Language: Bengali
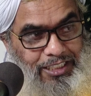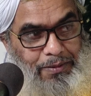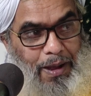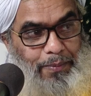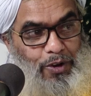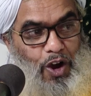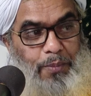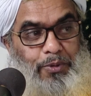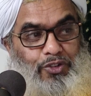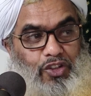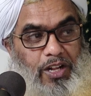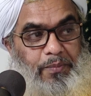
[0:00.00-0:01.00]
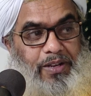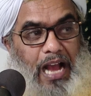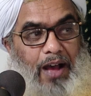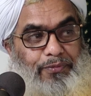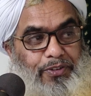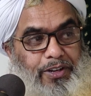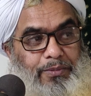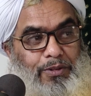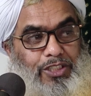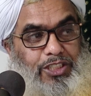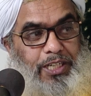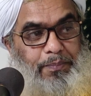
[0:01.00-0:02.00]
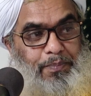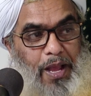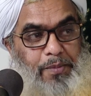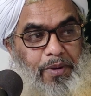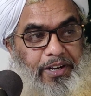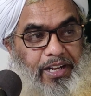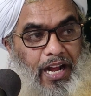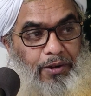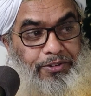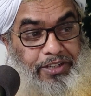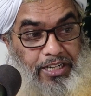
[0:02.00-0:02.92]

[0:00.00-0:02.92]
যেভাবে অমুসলিম কাফের মোশেক বেইমানেরাও